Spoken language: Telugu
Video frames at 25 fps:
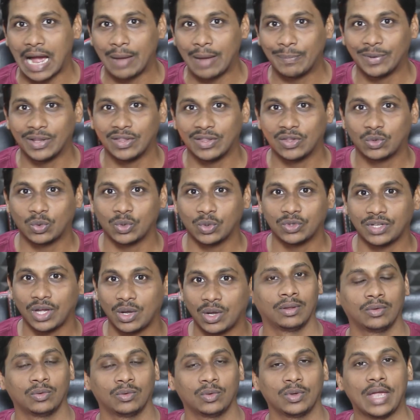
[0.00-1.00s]
యాప్ని
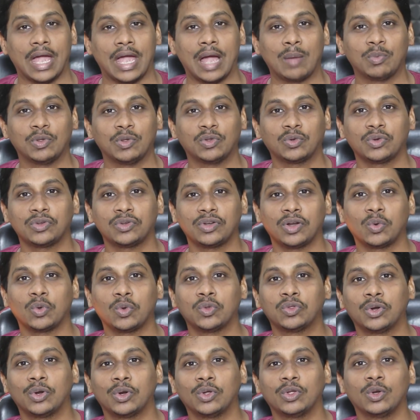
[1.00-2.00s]
తీసుకొచ్చారు సో యాప్ని తీసుకొచ్చిన
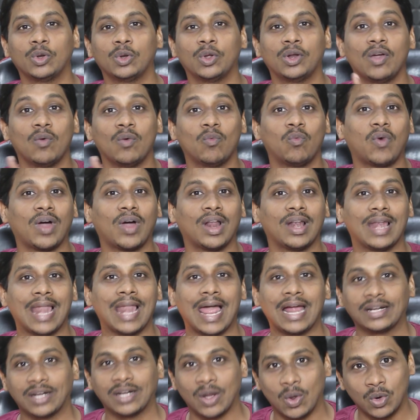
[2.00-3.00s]
కొద్ది రోజుల్లోనే వన్
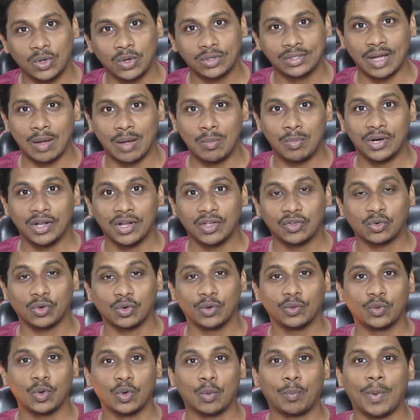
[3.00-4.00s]
ల్యాక్ డౌన్లోడ్స్ కంప్లీట్
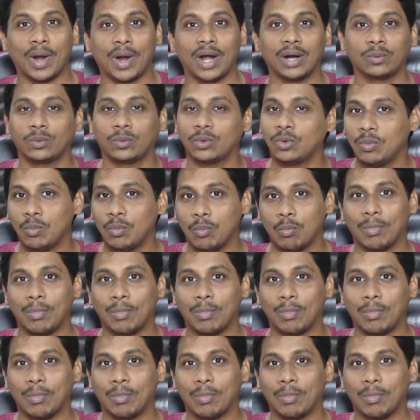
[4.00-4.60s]
చేసుకోవడంతో పాటు